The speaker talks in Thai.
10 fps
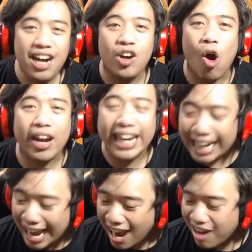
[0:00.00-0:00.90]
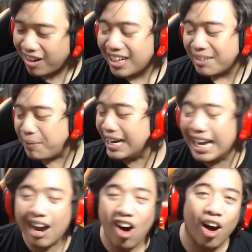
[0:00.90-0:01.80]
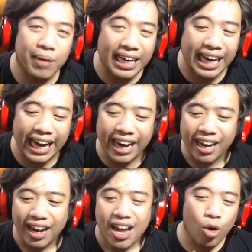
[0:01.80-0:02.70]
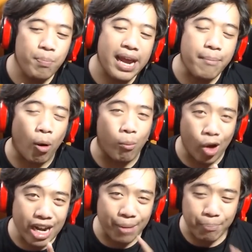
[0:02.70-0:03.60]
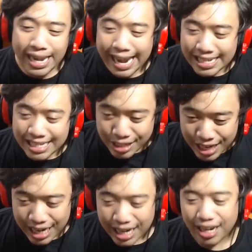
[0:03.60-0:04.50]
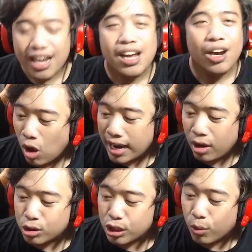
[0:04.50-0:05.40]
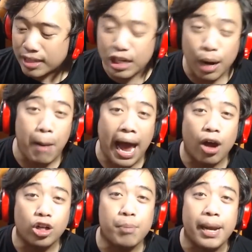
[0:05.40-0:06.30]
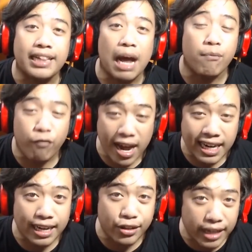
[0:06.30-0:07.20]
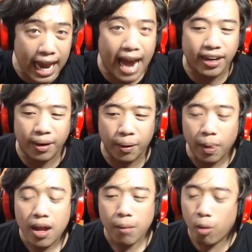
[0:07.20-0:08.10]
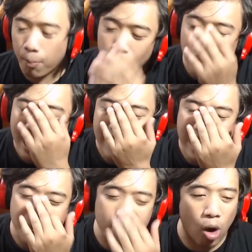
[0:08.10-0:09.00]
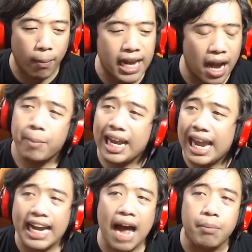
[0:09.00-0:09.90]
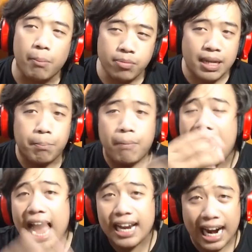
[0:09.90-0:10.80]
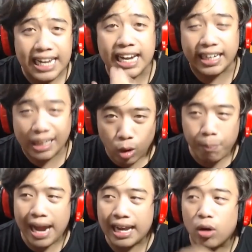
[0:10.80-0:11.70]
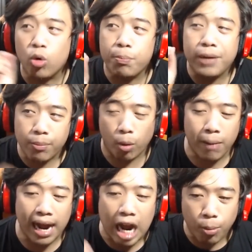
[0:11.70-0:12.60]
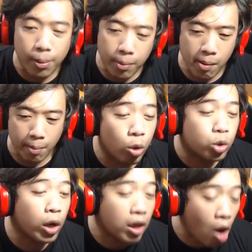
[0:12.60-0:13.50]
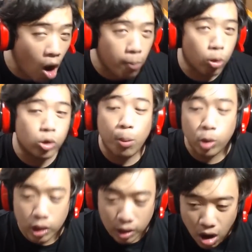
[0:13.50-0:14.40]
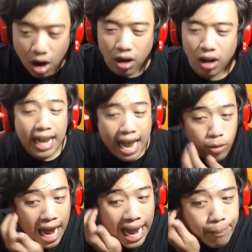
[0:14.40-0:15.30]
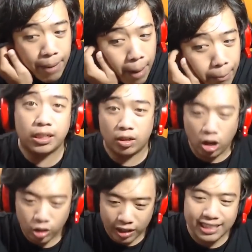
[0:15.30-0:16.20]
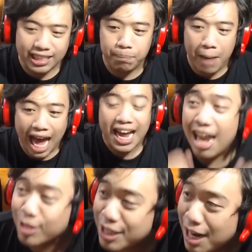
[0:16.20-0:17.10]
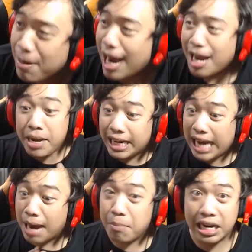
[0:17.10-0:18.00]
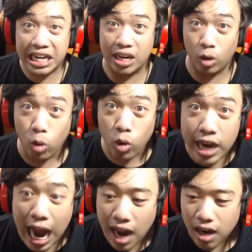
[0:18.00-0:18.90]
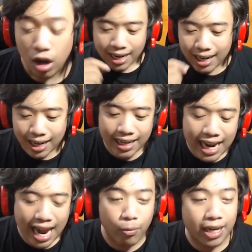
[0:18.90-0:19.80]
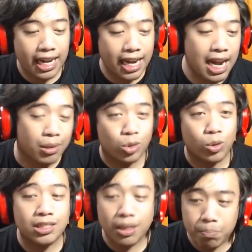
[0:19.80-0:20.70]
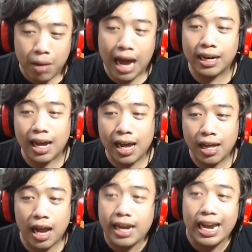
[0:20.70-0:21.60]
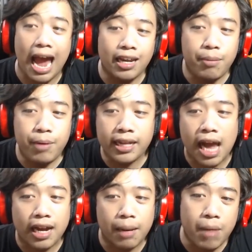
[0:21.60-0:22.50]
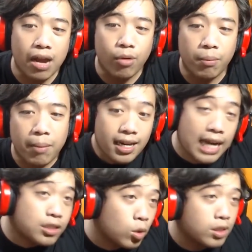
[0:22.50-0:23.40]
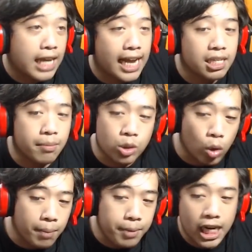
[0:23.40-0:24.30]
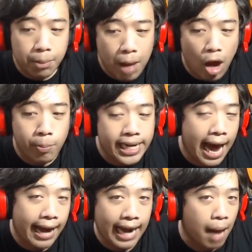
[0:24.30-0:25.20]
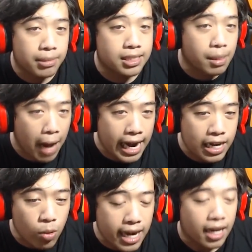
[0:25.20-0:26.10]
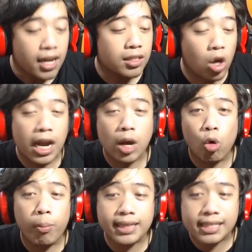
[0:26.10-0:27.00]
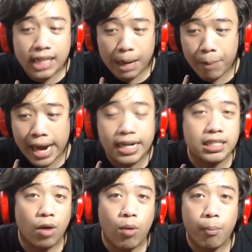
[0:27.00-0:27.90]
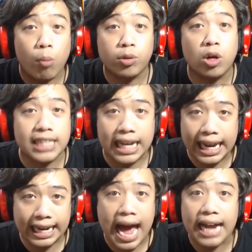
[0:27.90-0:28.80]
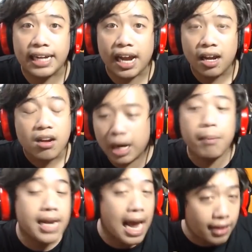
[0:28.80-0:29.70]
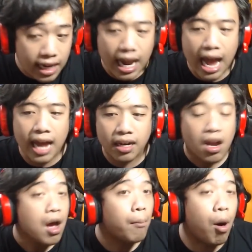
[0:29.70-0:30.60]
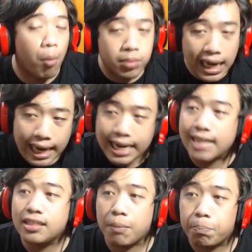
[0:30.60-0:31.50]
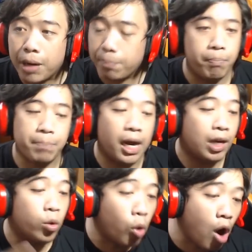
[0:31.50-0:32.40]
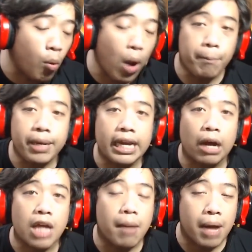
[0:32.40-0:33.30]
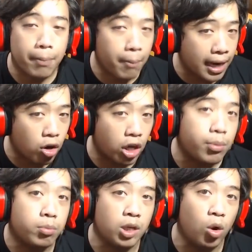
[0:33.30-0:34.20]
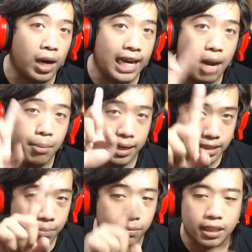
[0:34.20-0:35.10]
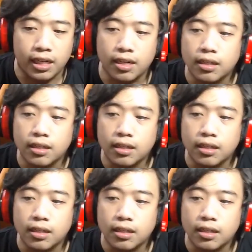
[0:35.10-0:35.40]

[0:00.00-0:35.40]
งนกอีกแล้วพิ่งนึกออกเมื่อกี้รุ่นพี่ผมคนหนึ่งเป็นเอนซี่ตอนนั้นรู้สึกว่าเชอร์ปางเขาจะไปทำฟันอะไรสักอย่างหนึ่งผมไม่รู้รายการนี้มันออกมารอยัง เป็นรายการเหมือนแบบสัมภาษณ์อะไรอย่างนี้ทั่วไปแล้วรุ่นพี่ผมอะเขาเป็นแบบผู้ช่วยกล้องผู้ช่วยผู้ถือกล้อง แล้วได้ไปแบบถือกล้องต่อหน้าเชอร์ปาง แล้วเชื่อไหมมีการมาขิงกูด้วยนะเออเนี่ยวันนี้ได้มาช่วยเชอร์ปางนะไองานที่พี่ทักเอฟไปว่าแบบเนี่ยสนใจจะมาช่วยพี่หรือเปล่ามีดารามาเซอร์ไพรส์ด้วย ตอนนั้นกูปฏิเสธไปเนื่องจากว่าผมต้องจัดรายการไงเออไม่อยากทิ้งงานพอผมจัดรายการเสร็จปุ๊บไปเปิดดูข้อคความพี่เขาทักมาประมาณก่อนที่ผมจะลงราย การประมาณ 10 นาที